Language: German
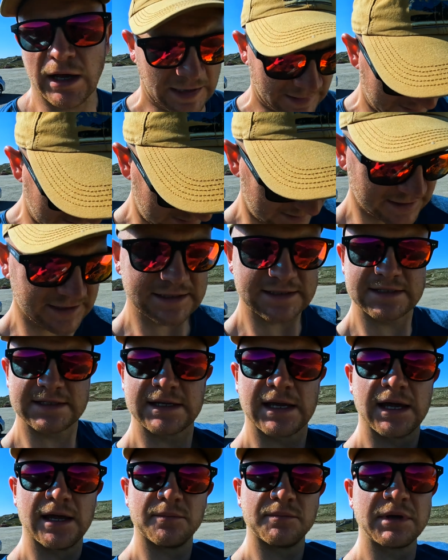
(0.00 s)
anders
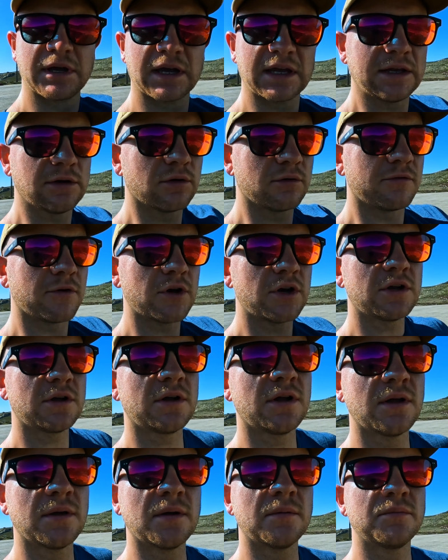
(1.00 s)
als
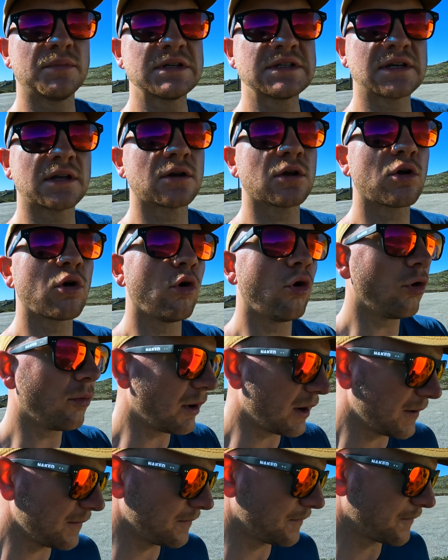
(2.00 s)
Merino-Wolle, ein bisschen
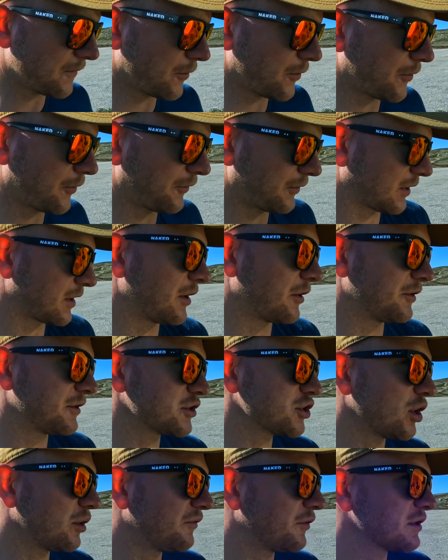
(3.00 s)
grober. Und genau,
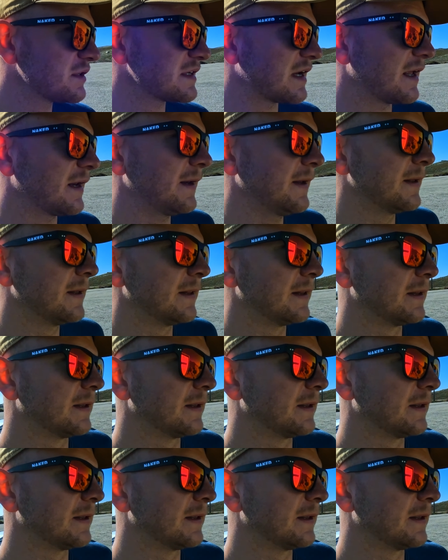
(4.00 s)
das schauen wir uns an.